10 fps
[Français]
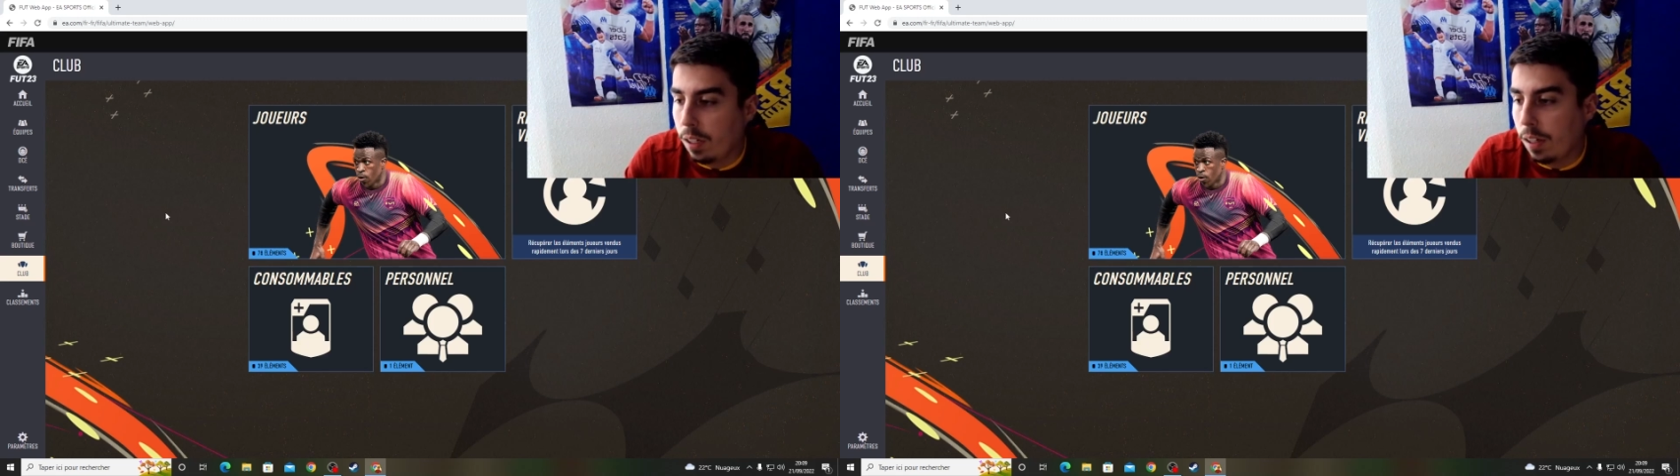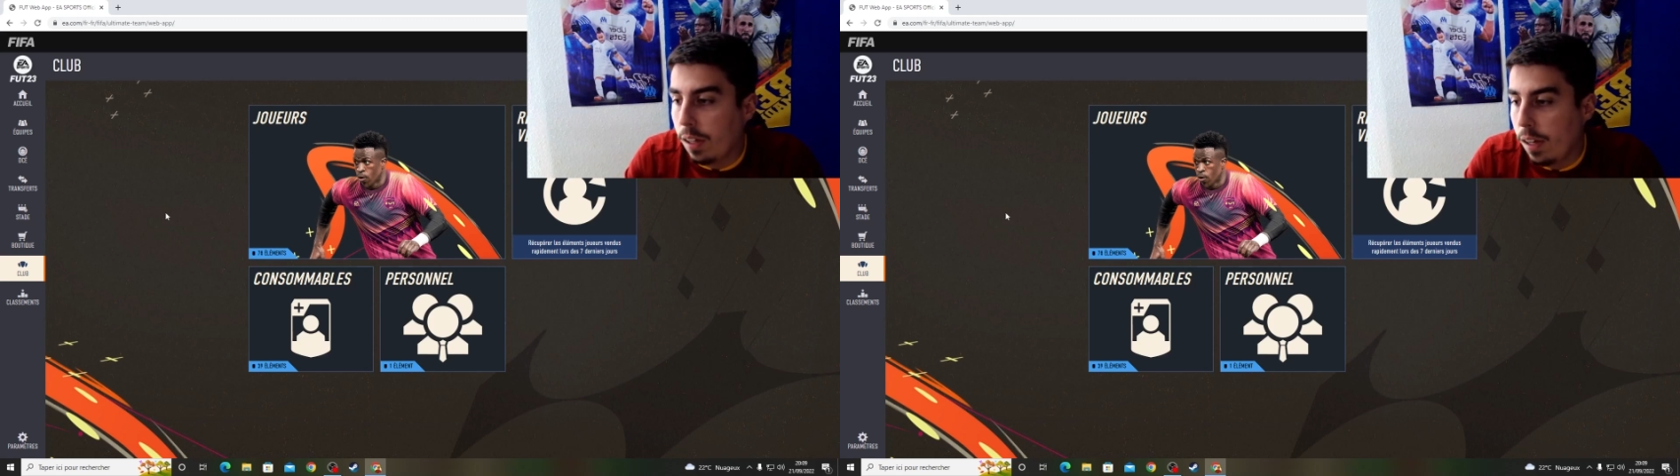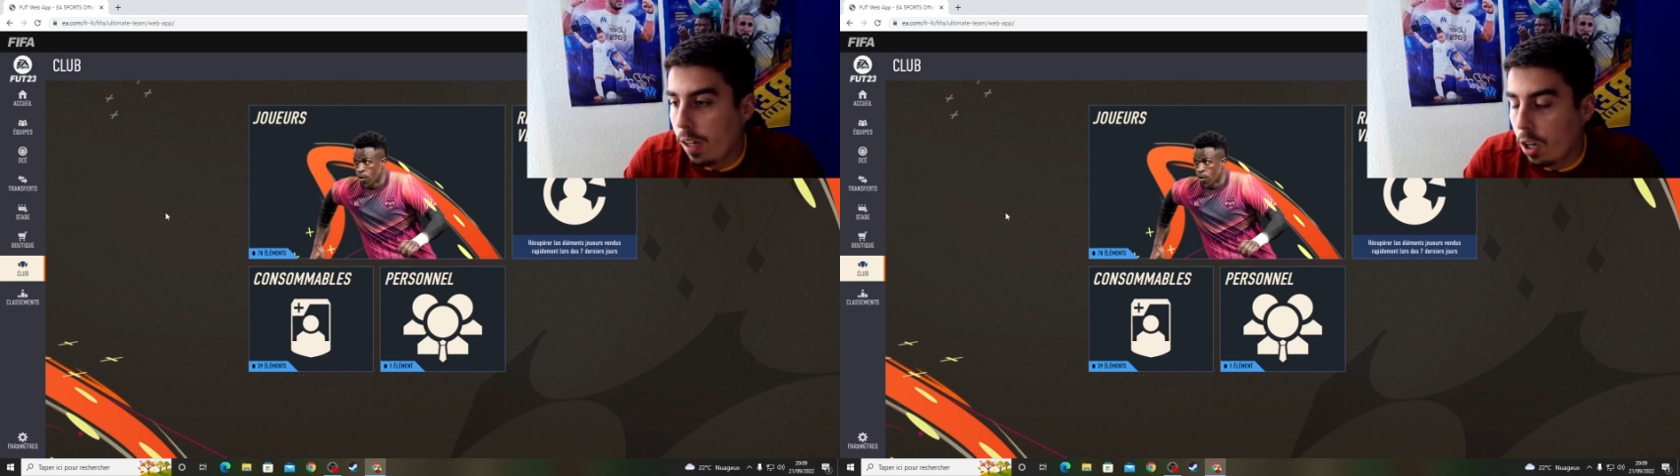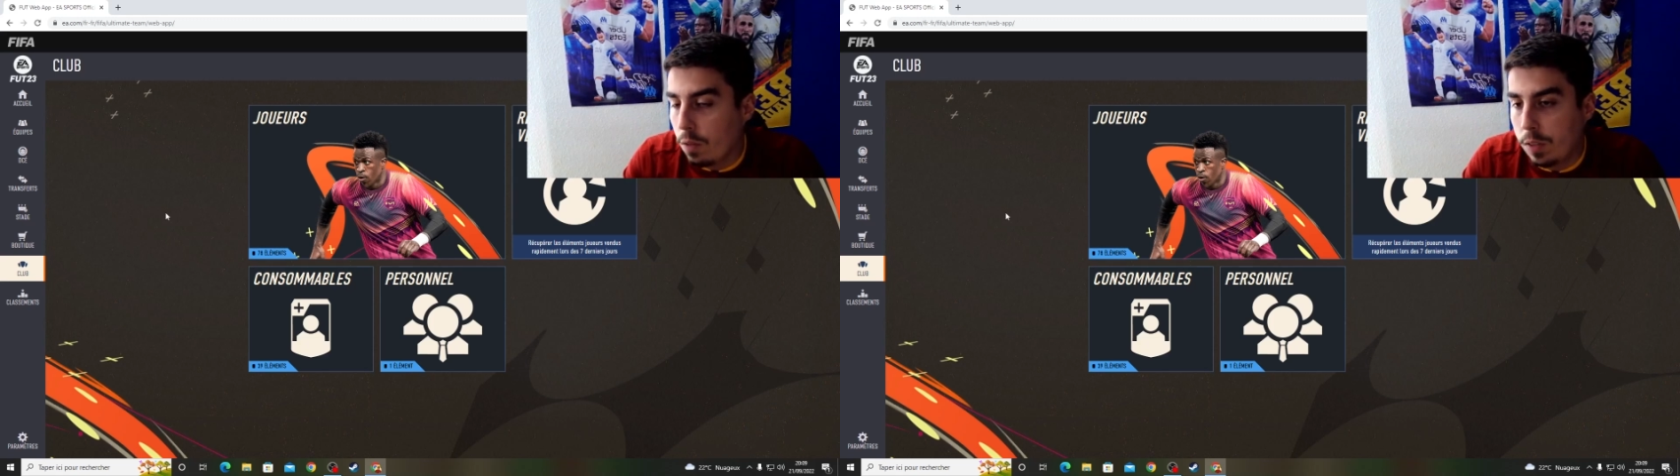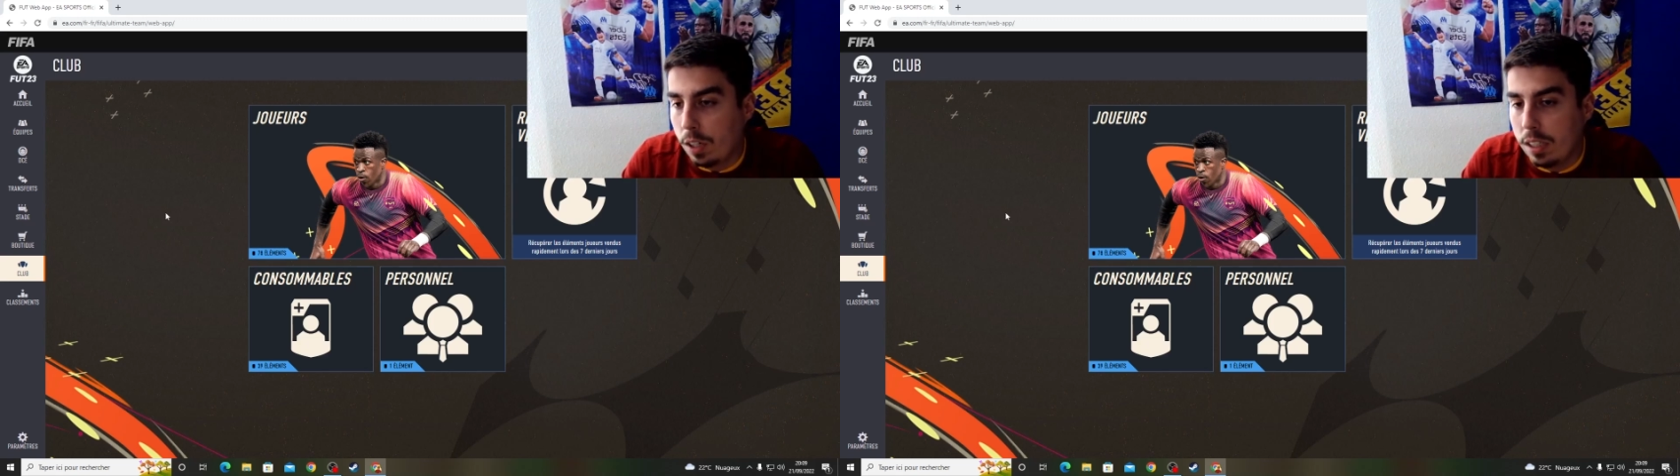Euh, qu'on va
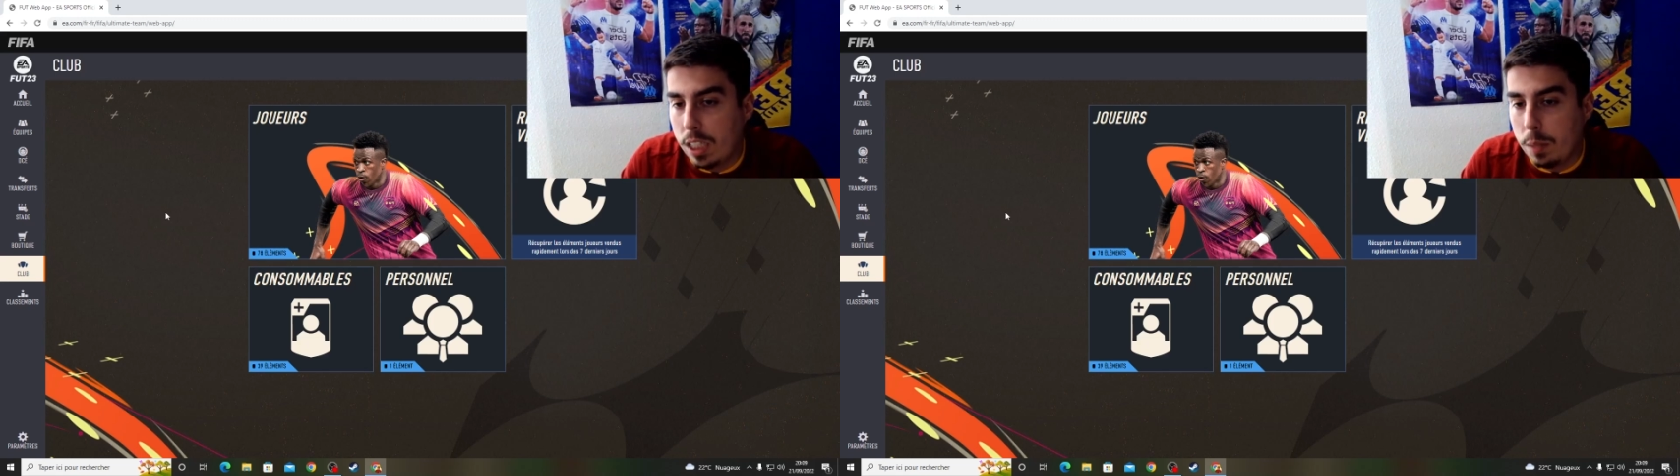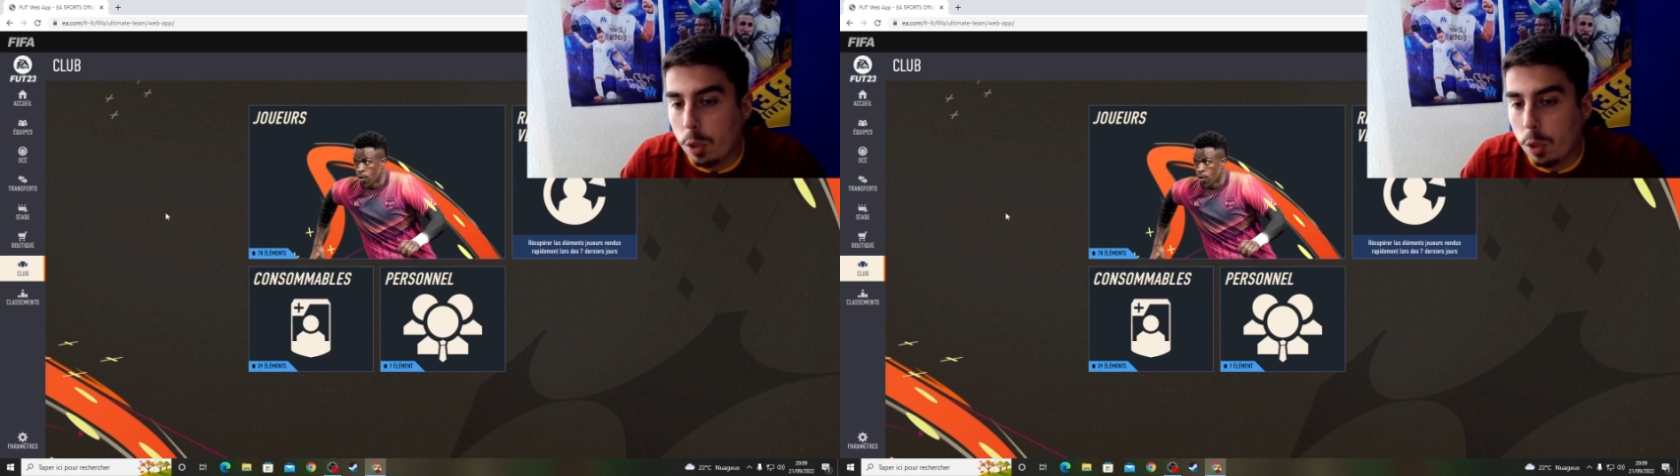faire une équipe,